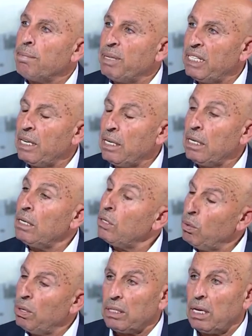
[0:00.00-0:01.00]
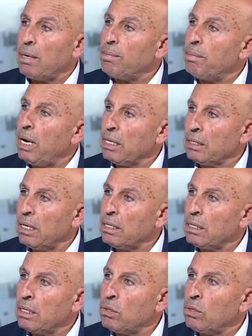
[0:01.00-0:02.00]
مدنيين هو طلب أيضا
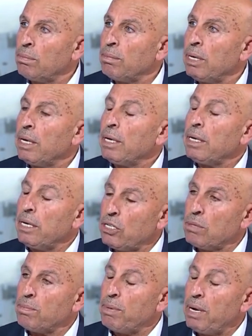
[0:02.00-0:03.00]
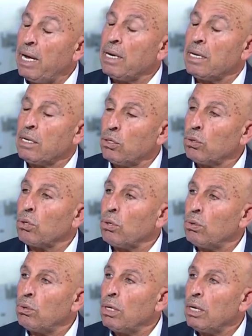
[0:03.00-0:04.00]
أنهم يجب أن
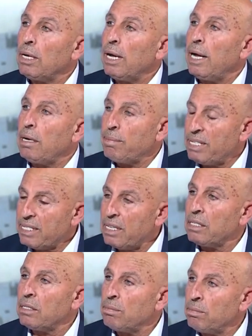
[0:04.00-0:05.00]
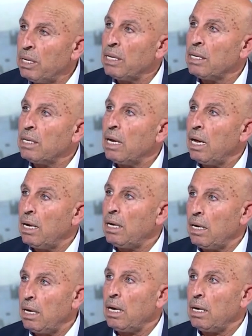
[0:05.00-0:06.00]
يدخلوا المزيد من
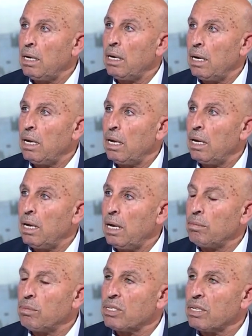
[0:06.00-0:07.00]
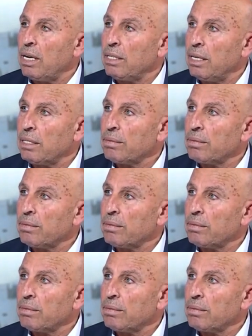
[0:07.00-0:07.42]
المساعدات. المساعدات